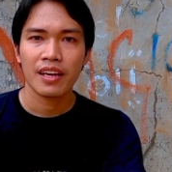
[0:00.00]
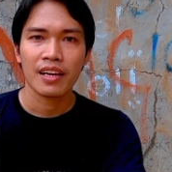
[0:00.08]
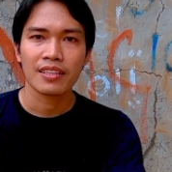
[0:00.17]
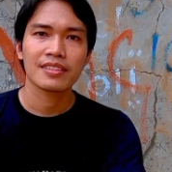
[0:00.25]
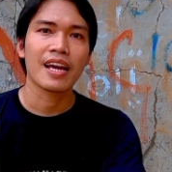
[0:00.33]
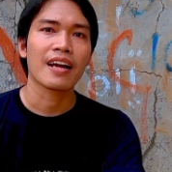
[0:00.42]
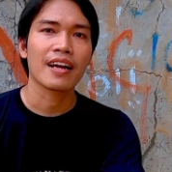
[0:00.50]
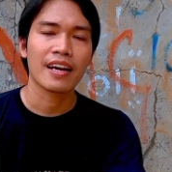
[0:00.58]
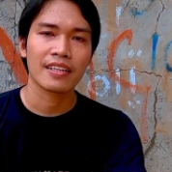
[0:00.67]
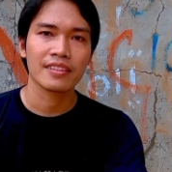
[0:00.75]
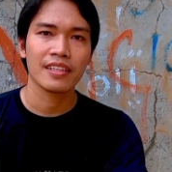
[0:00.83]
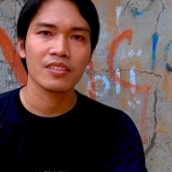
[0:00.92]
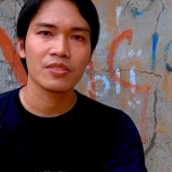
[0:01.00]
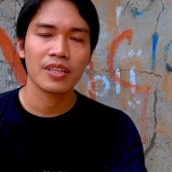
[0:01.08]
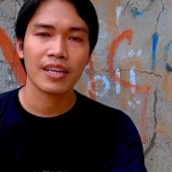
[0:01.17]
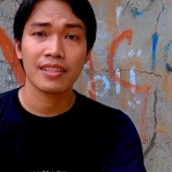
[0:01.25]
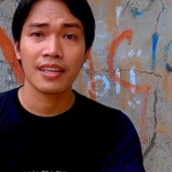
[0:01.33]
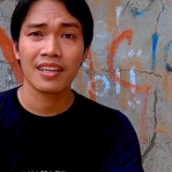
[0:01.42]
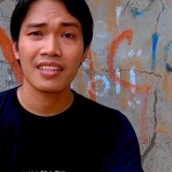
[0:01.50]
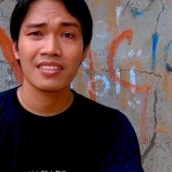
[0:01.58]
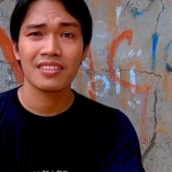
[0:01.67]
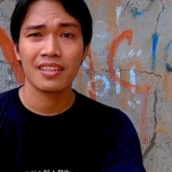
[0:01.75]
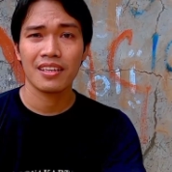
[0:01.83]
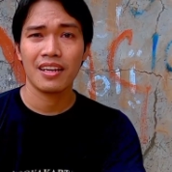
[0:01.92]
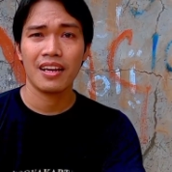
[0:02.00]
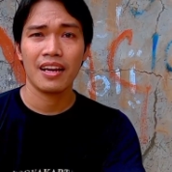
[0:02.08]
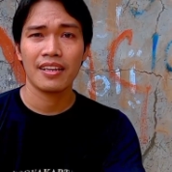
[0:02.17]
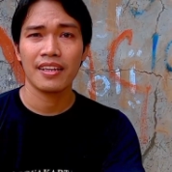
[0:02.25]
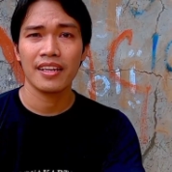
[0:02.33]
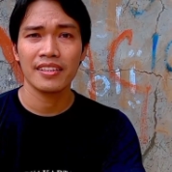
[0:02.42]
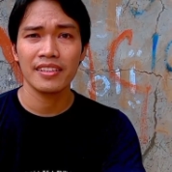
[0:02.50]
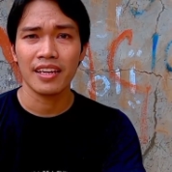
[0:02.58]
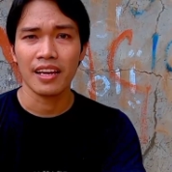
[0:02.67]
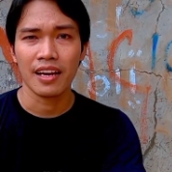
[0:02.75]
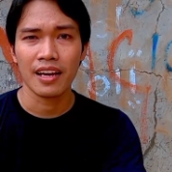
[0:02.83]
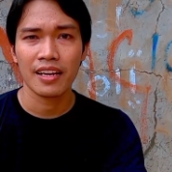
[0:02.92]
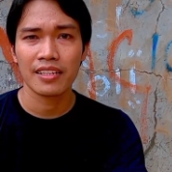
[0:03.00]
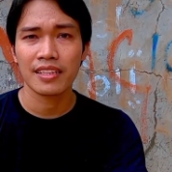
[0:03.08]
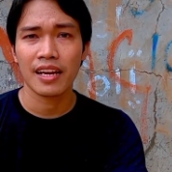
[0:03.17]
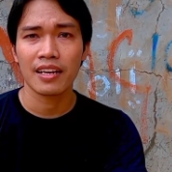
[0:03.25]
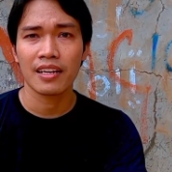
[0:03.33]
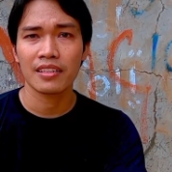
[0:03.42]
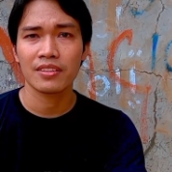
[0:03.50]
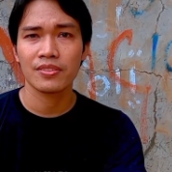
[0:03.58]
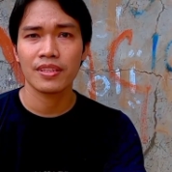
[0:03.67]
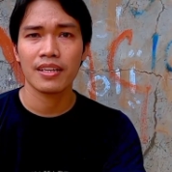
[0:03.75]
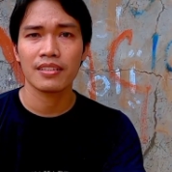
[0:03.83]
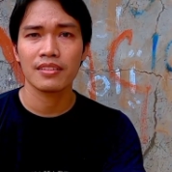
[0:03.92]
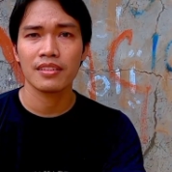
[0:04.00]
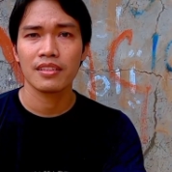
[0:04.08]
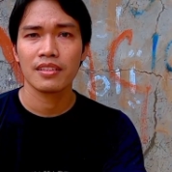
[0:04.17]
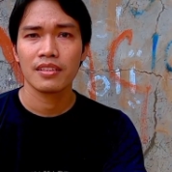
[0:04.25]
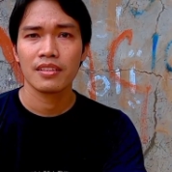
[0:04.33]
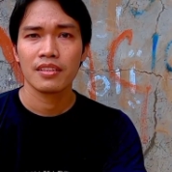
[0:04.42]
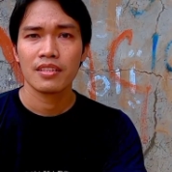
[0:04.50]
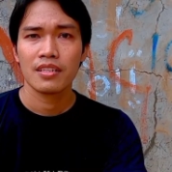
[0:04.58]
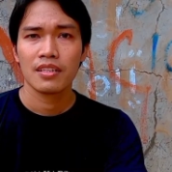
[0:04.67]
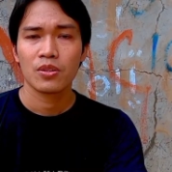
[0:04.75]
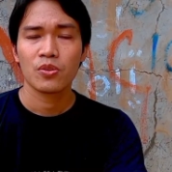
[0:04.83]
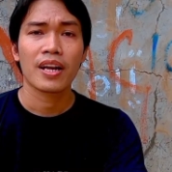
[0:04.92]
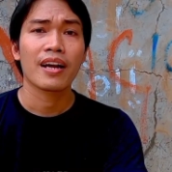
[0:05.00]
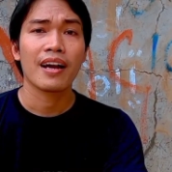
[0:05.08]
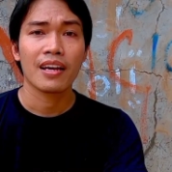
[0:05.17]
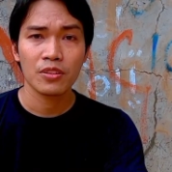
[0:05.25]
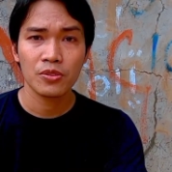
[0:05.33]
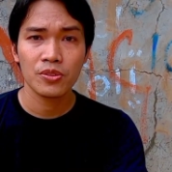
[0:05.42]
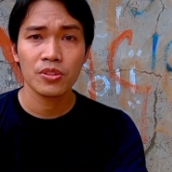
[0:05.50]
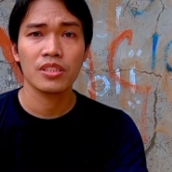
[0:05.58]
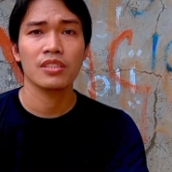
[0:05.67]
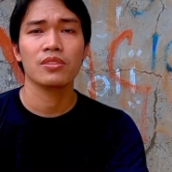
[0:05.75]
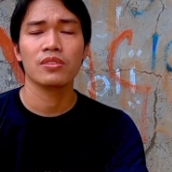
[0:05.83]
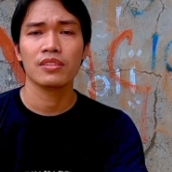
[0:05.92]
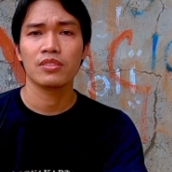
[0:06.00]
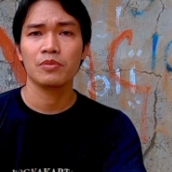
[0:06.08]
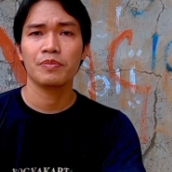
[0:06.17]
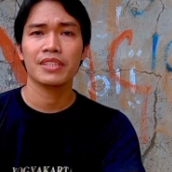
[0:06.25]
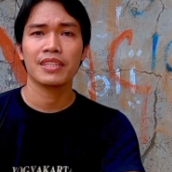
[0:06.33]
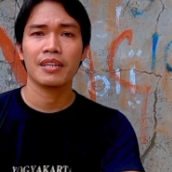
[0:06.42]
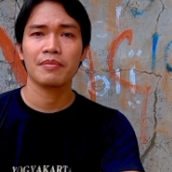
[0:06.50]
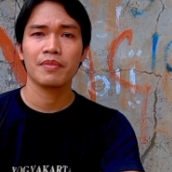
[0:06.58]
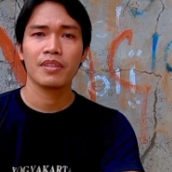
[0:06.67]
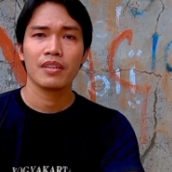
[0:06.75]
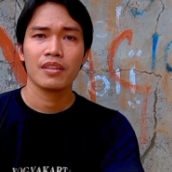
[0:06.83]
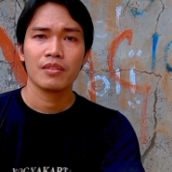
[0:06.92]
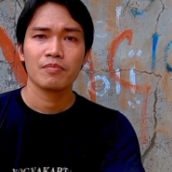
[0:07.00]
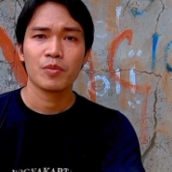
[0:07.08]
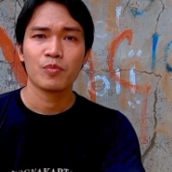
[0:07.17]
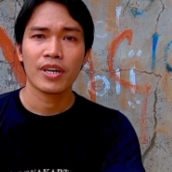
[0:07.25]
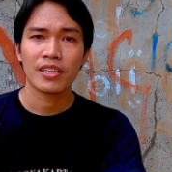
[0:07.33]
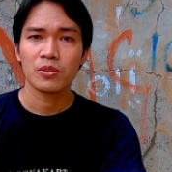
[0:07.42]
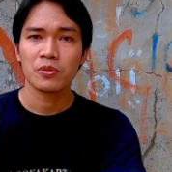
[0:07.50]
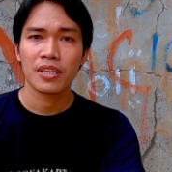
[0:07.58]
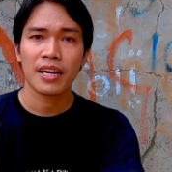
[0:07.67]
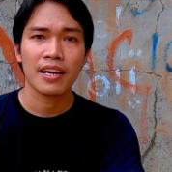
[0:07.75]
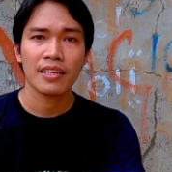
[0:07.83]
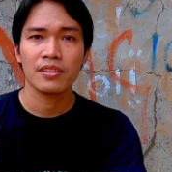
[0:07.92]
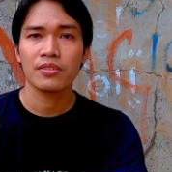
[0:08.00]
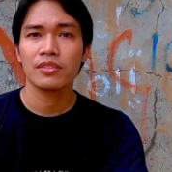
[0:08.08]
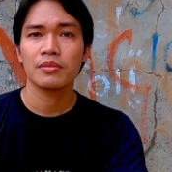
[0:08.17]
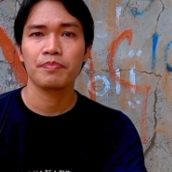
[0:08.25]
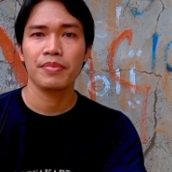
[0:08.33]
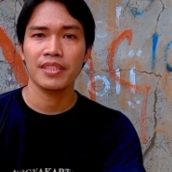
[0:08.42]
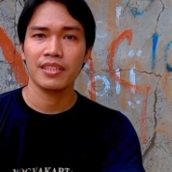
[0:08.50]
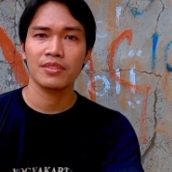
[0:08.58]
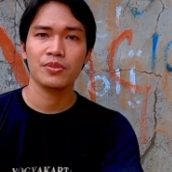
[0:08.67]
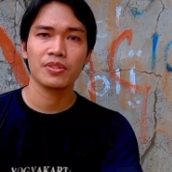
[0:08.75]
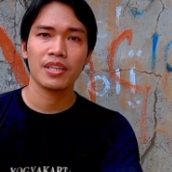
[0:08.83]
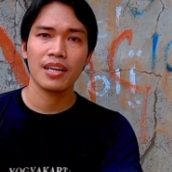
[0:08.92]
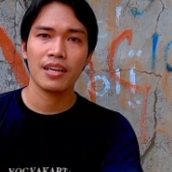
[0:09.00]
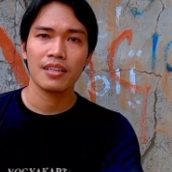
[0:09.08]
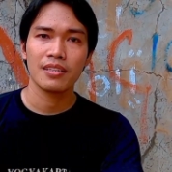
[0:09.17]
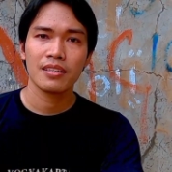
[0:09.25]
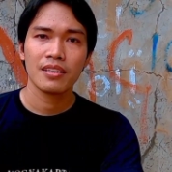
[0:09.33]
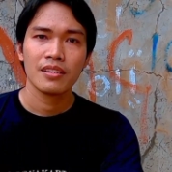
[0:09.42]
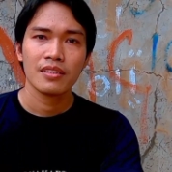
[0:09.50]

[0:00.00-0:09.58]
ya sangkarnya itu kadang kan ada ini ya ada sangkar itu yang kurang halus gitu itu bisa membuat luka terus bisa juga